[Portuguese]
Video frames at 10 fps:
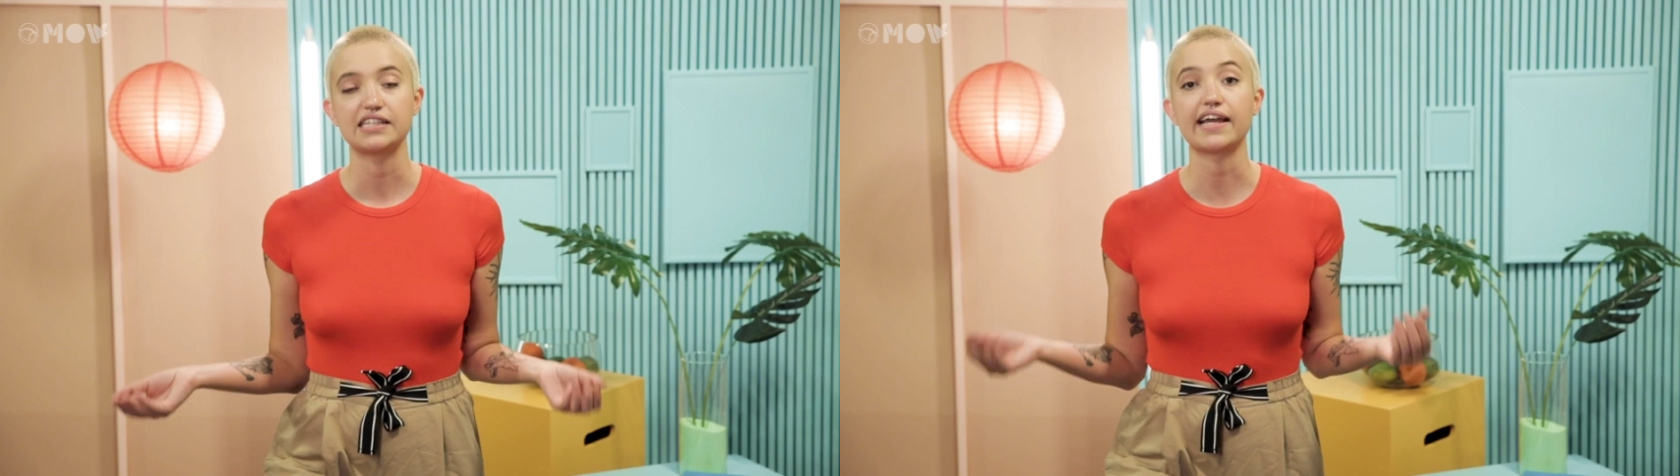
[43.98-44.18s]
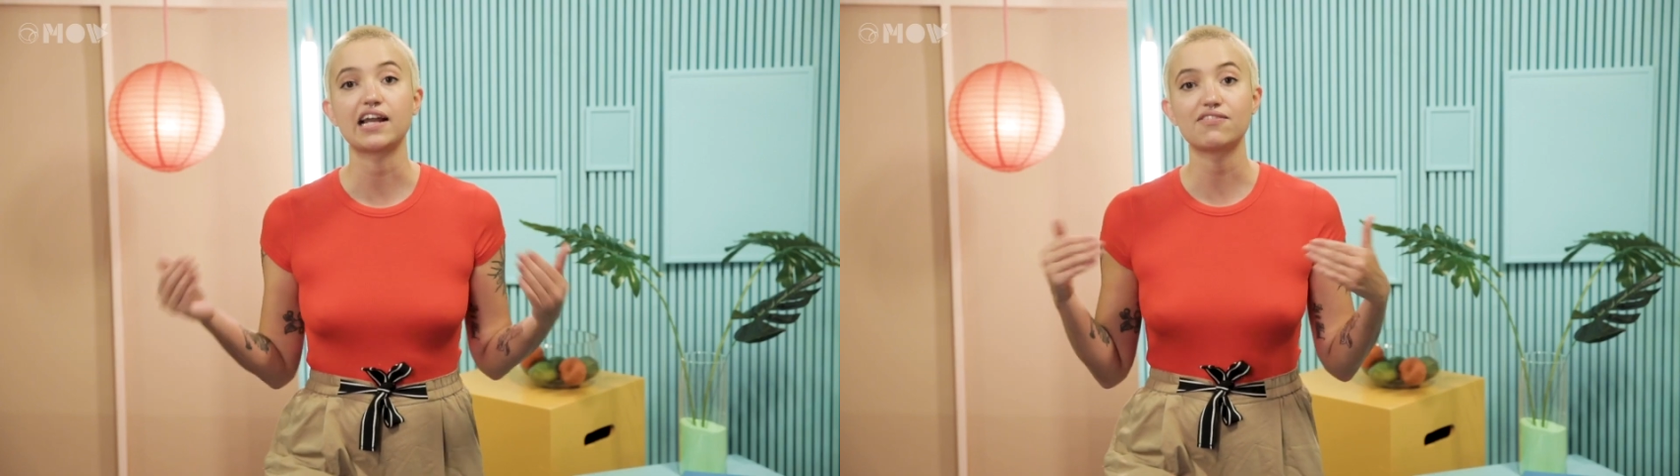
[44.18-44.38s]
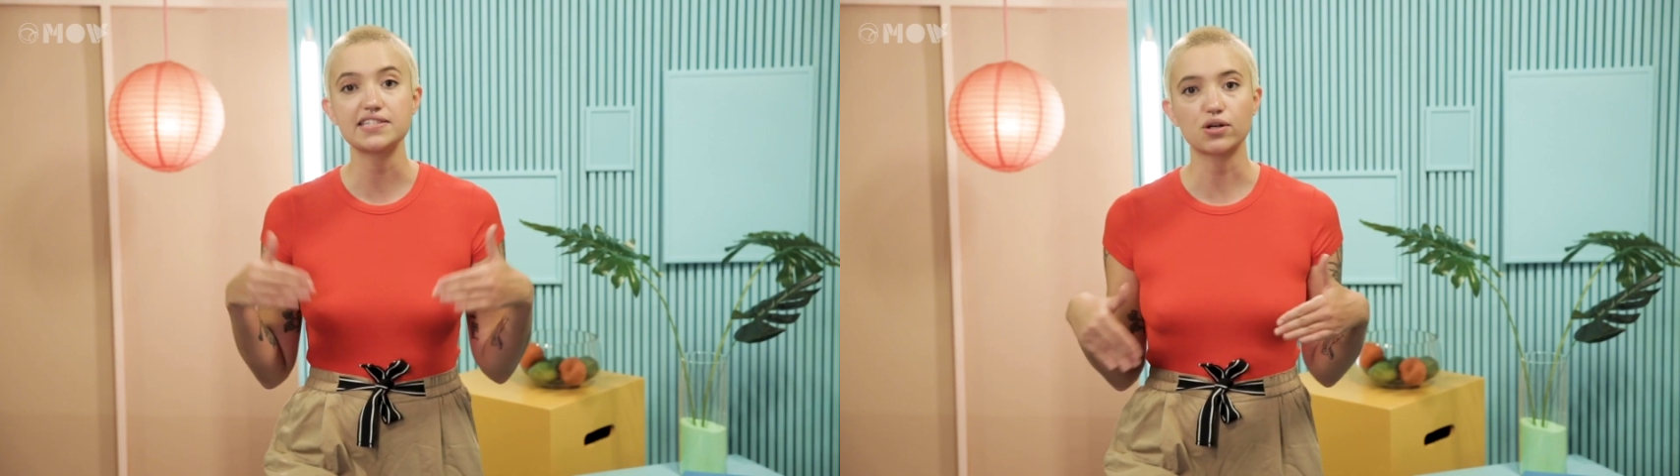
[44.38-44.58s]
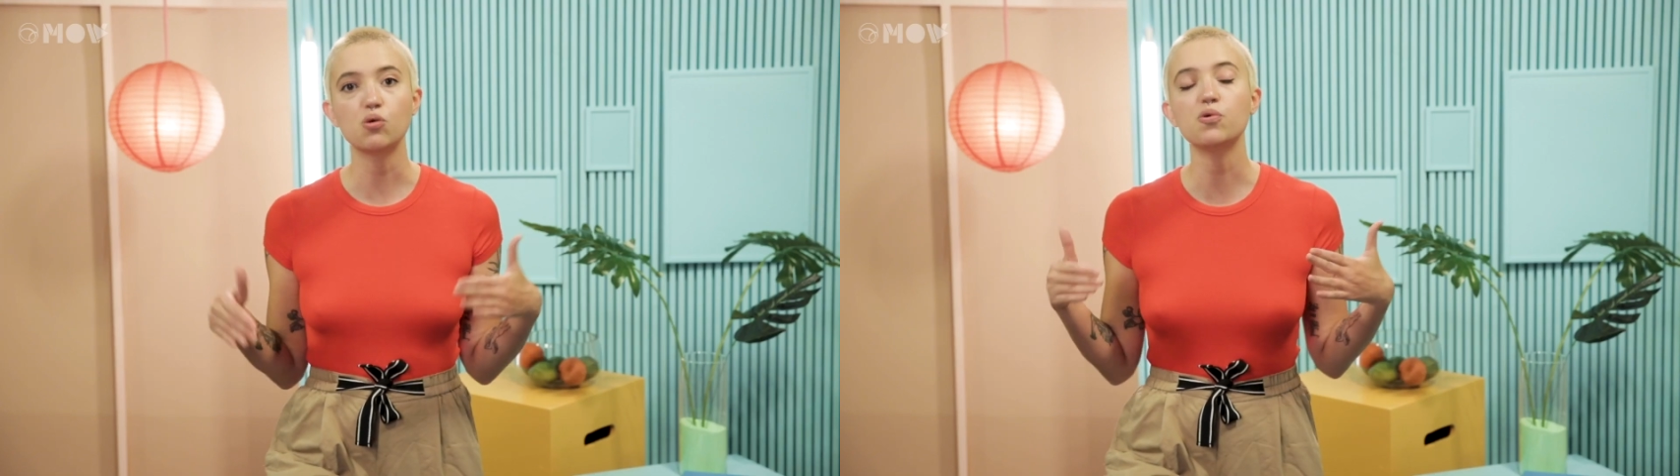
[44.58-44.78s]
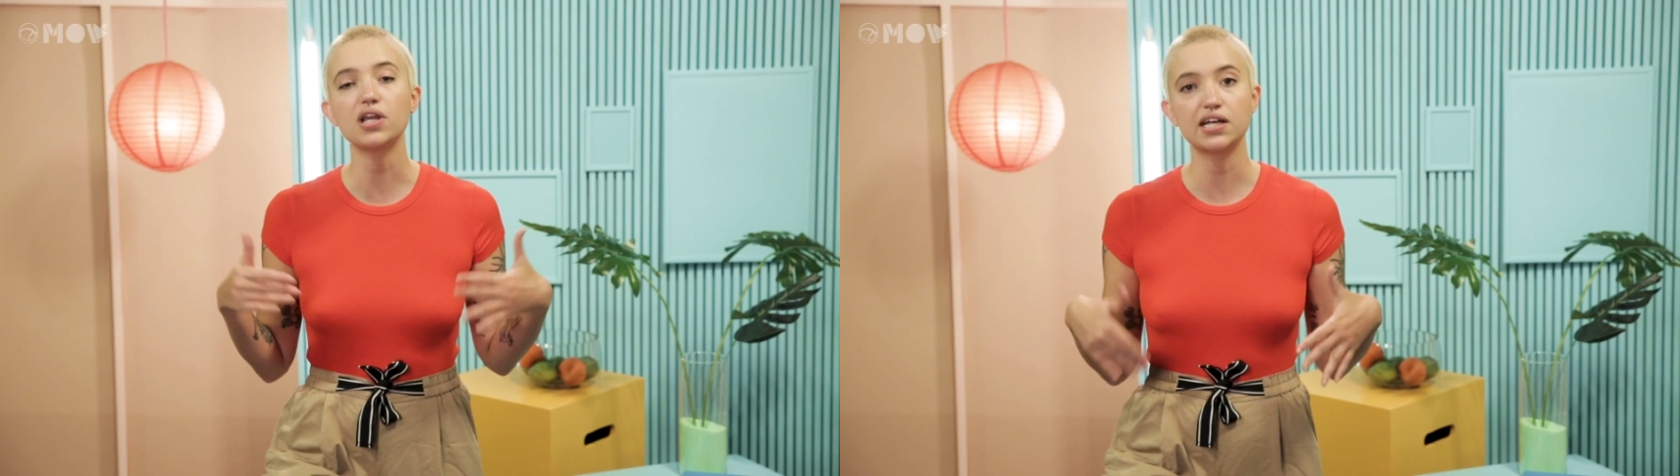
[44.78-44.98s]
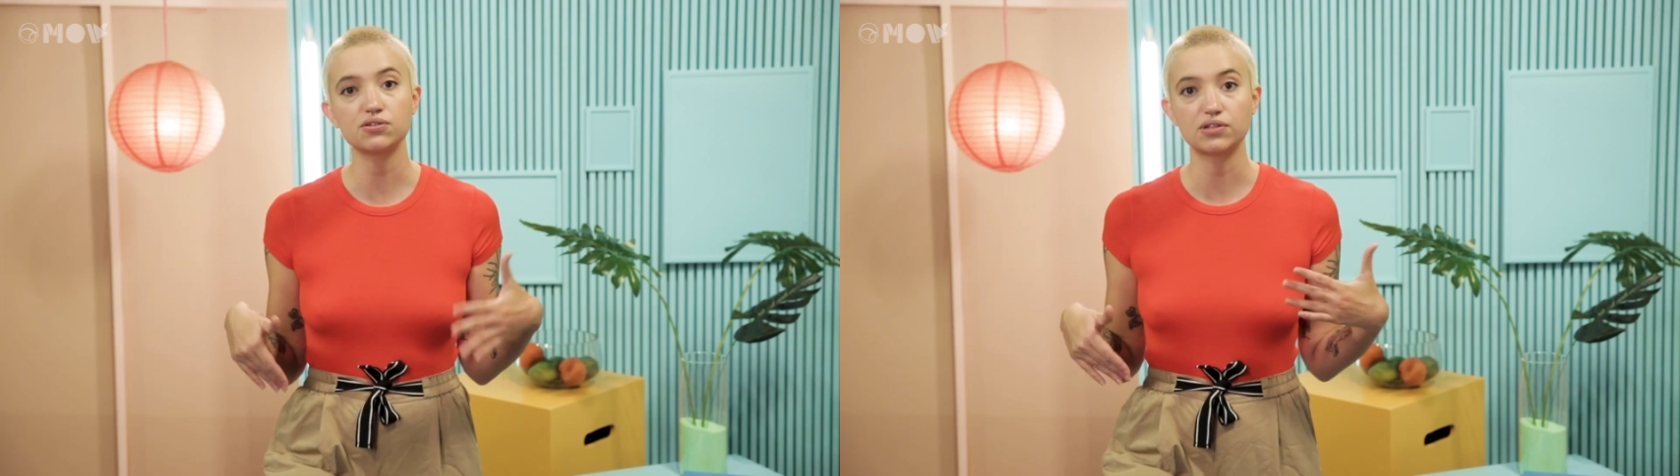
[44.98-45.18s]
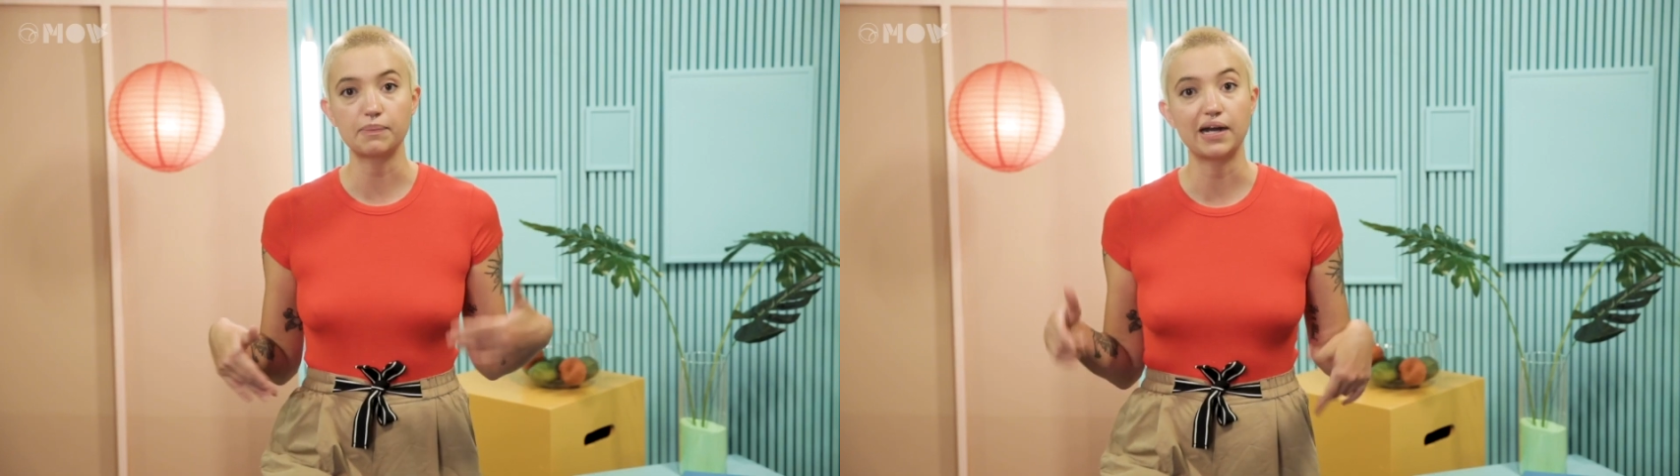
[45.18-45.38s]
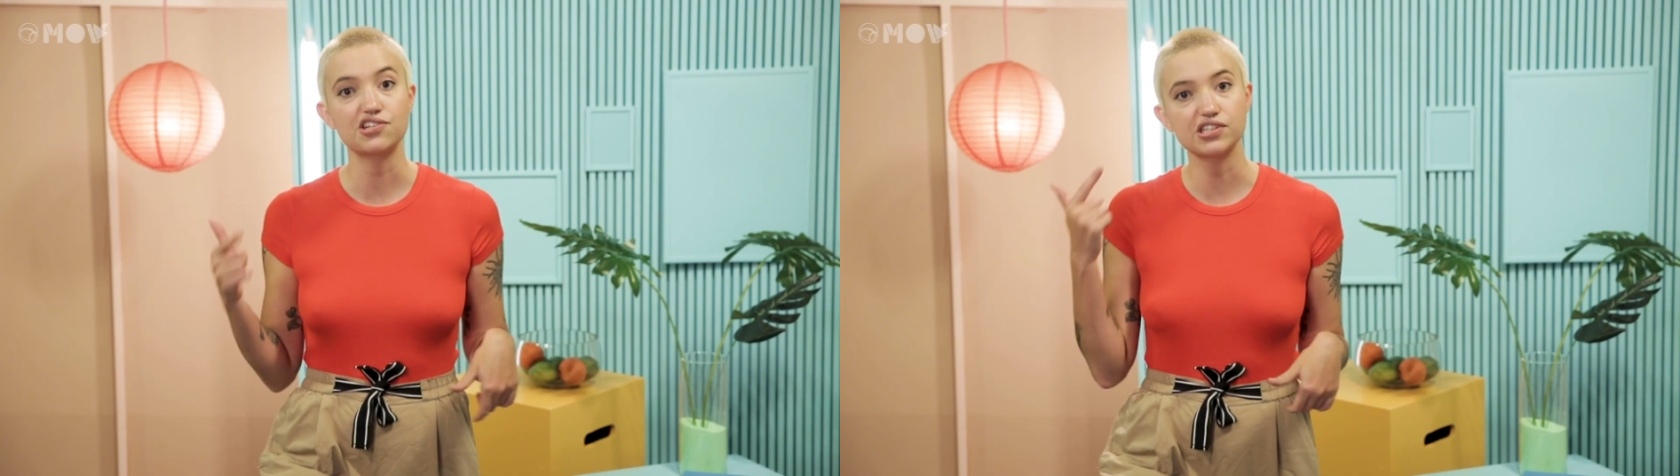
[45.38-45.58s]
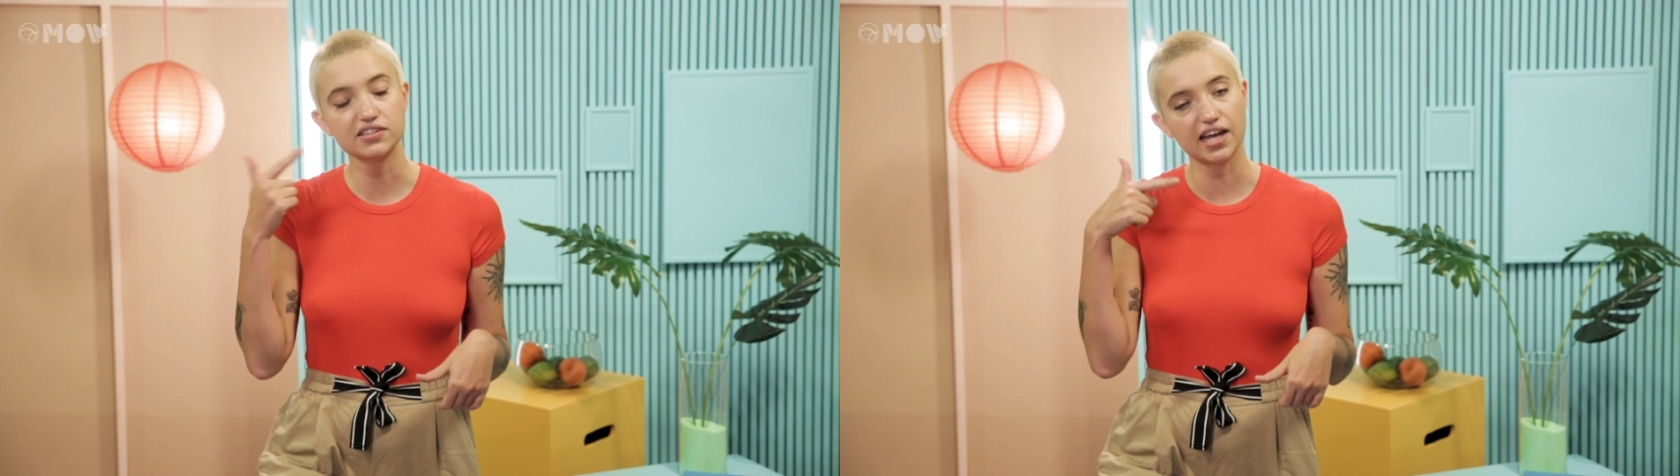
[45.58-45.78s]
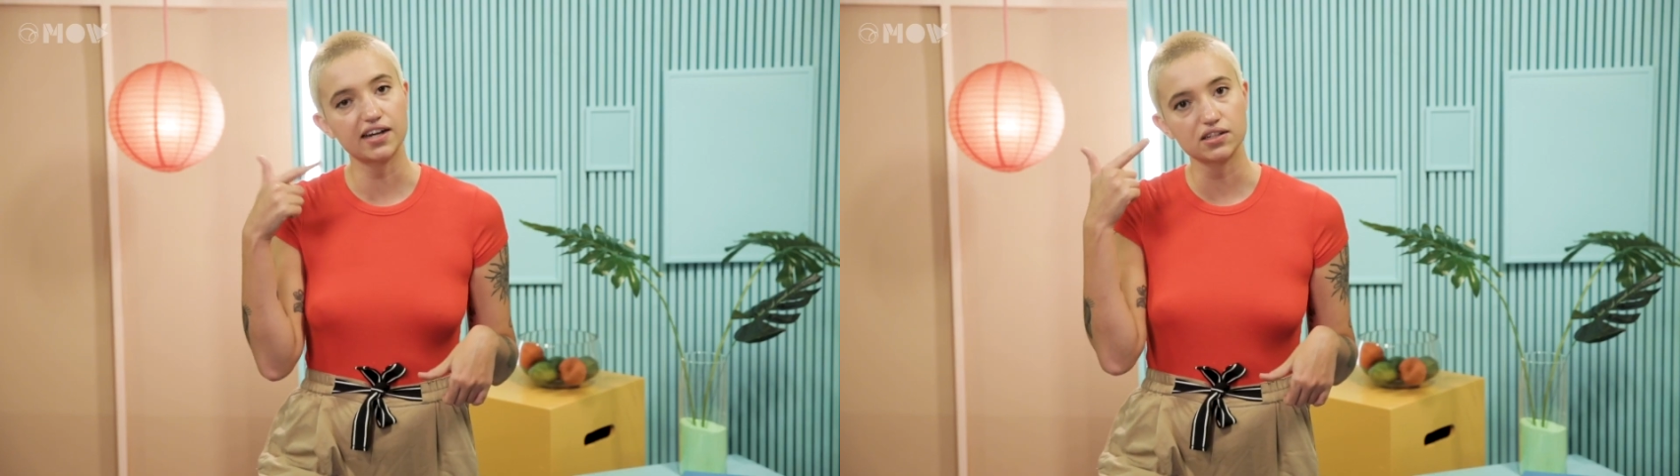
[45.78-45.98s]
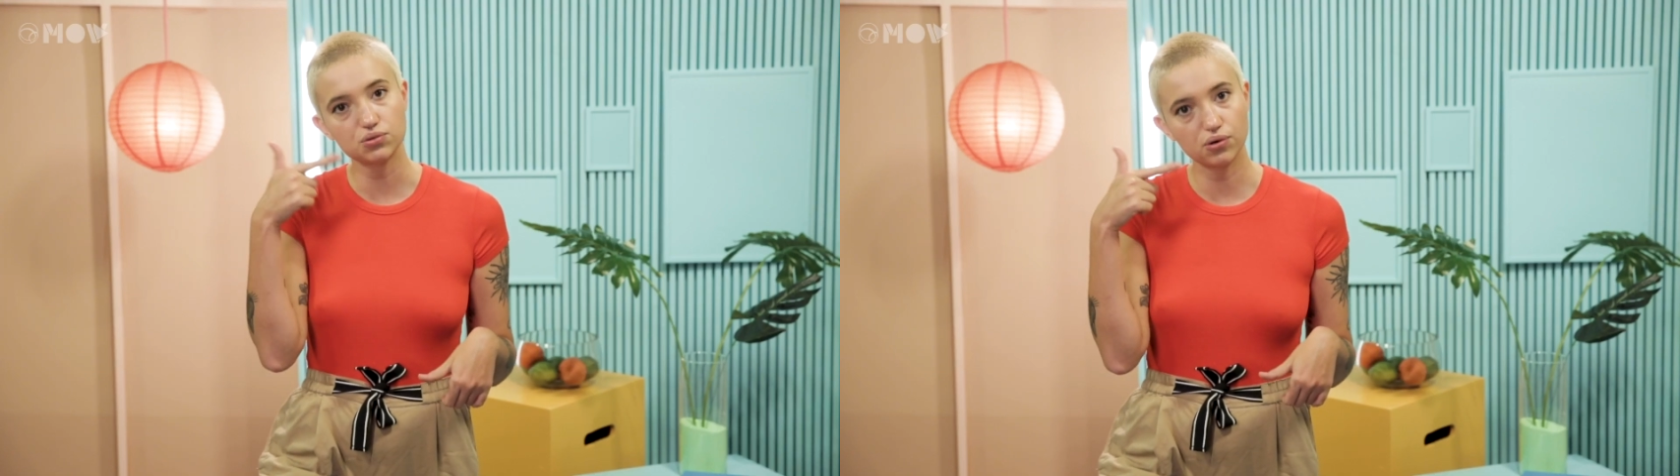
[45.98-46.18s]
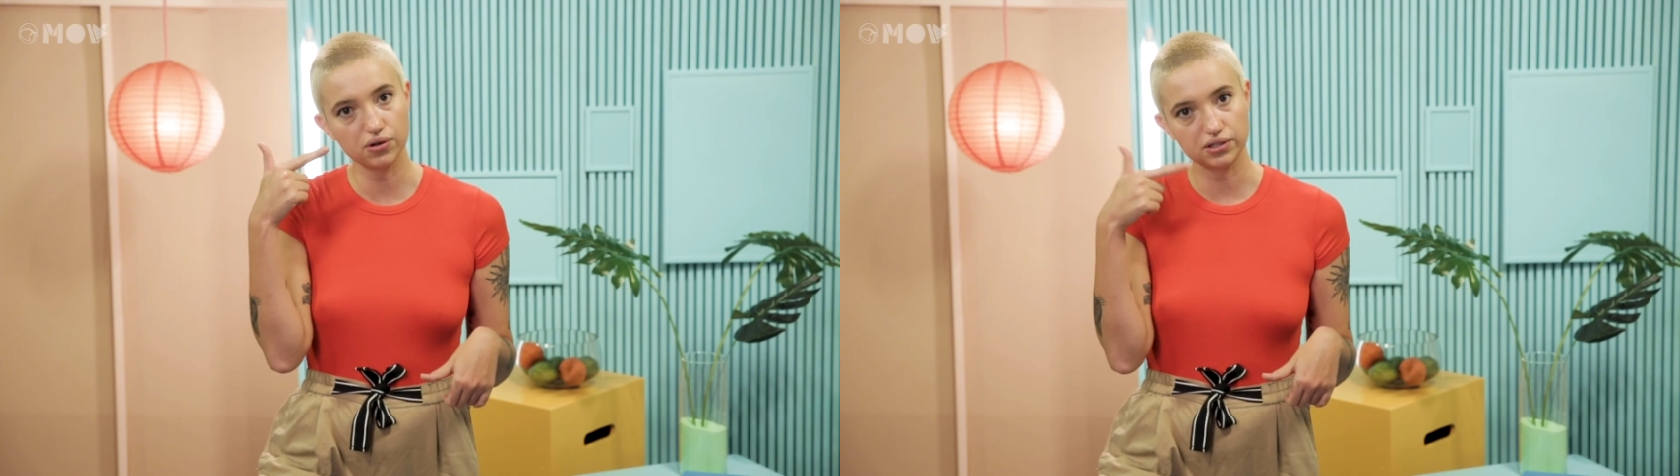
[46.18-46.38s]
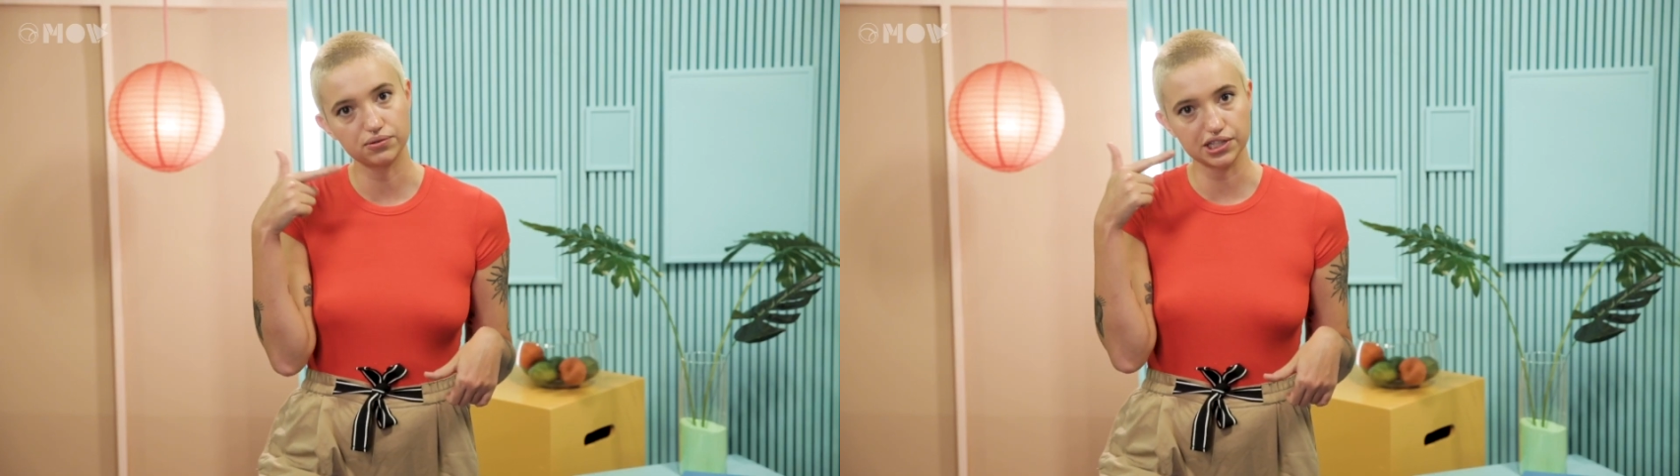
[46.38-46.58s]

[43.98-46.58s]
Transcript: E aí ela vai se acumulando na parte interna do olho,